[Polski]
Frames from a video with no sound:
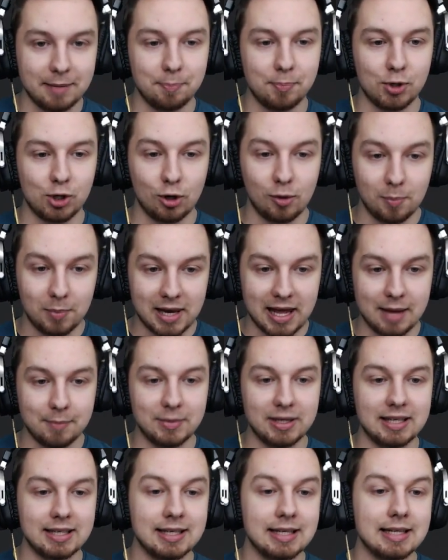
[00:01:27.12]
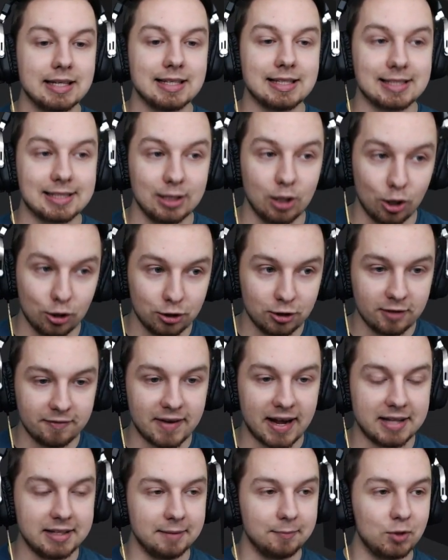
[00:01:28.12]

problemy z lądowaniem.